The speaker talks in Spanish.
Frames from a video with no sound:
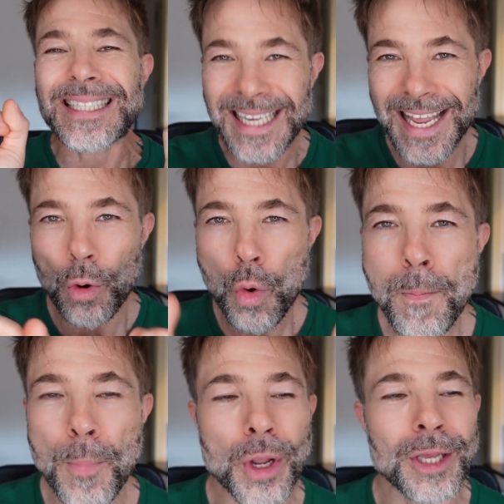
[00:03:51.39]
Sí,
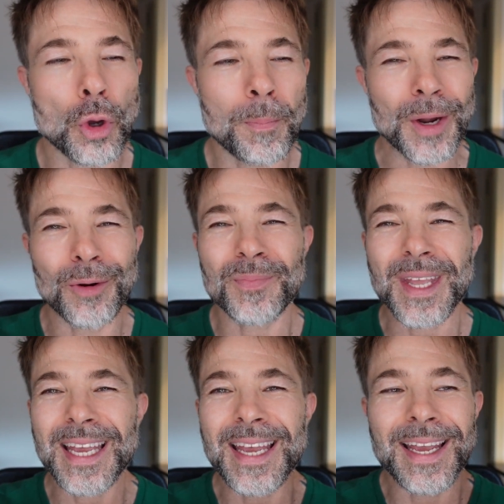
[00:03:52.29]
un poquito, pero
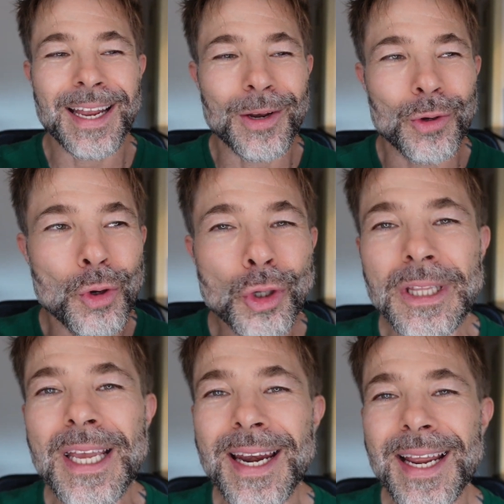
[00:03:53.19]
eh, no
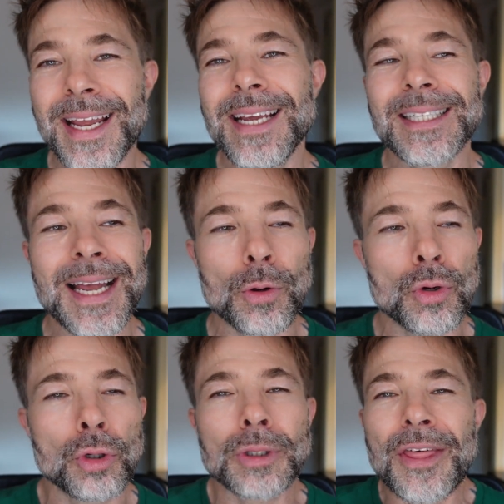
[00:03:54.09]
tiene esa
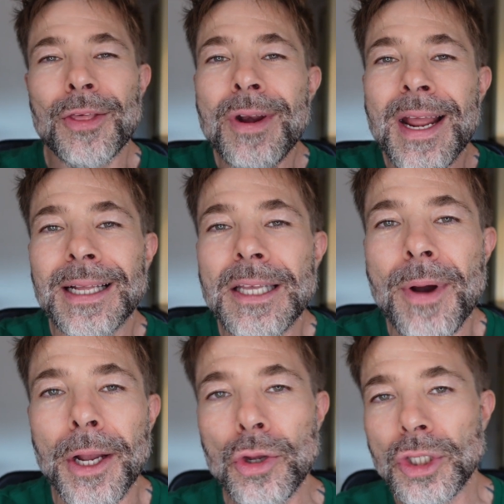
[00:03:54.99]
connotación
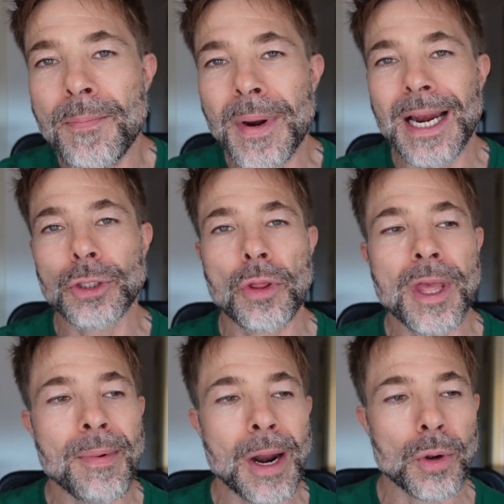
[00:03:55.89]
negativa que yo siempre le
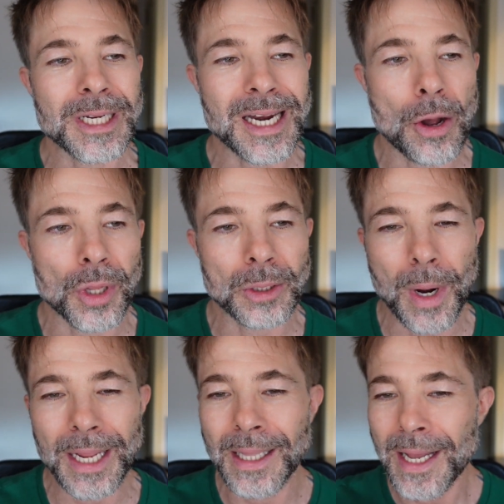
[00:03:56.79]
asociaba a lo que es la eau de
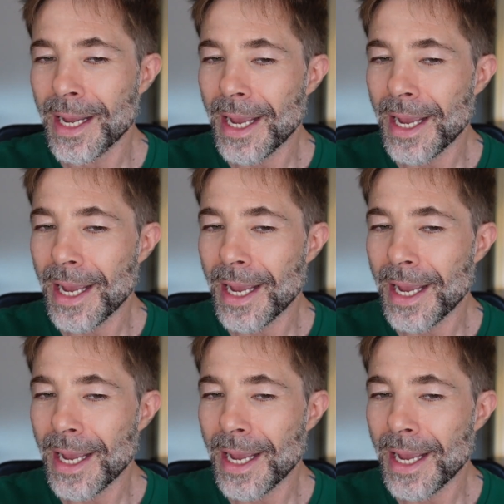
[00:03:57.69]
toilette.